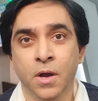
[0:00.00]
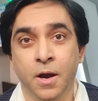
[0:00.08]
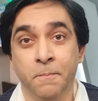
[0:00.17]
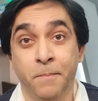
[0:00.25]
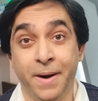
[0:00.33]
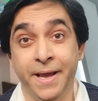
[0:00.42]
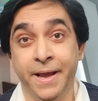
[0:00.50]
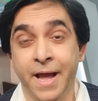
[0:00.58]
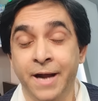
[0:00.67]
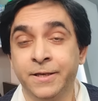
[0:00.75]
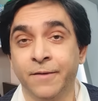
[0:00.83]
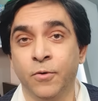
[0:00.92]
बड़े
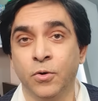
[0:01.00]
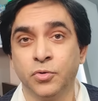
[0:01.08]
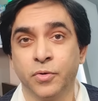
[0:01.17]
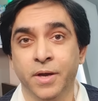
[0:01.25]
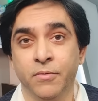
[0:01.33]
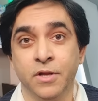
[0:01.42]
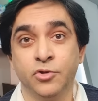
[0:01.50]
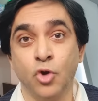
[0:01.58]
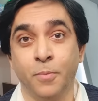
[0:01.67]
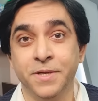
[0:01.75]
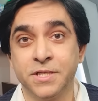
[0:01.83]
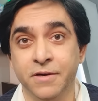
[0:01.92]
एक्टिव हो चुके हैं उन्हें
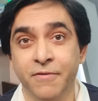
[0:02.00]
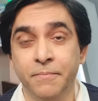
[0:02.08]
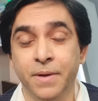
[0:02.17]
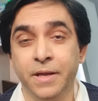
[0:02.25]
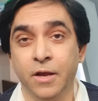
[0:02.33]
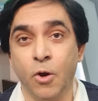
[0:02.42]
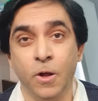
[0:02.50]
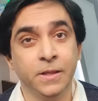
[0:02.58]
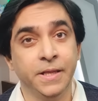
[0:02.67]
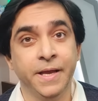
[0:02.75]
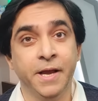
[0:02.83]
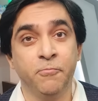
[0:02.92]
24 नवंबर की कॉल
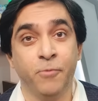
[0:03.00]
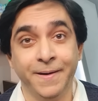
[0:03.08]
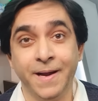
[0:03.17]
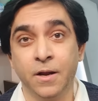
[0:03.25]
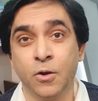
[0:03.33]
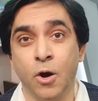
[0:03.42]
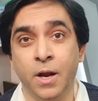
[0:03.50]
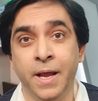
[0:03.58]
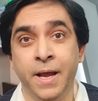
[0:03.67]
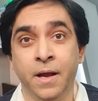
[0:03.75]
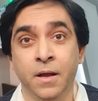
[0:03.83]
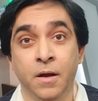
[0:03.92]
दी है फाइनल कॉल
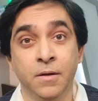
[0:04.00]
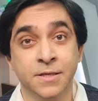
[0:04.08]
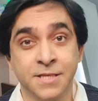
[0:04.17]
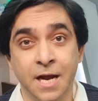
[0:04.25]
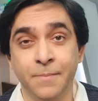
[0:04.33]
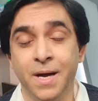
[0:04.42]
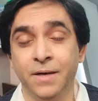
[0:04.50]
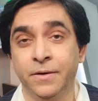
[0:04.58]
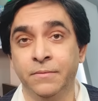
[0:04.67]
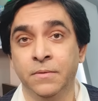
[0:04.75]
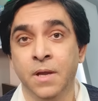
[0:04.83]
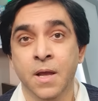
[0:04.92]
है इस्लामाबाद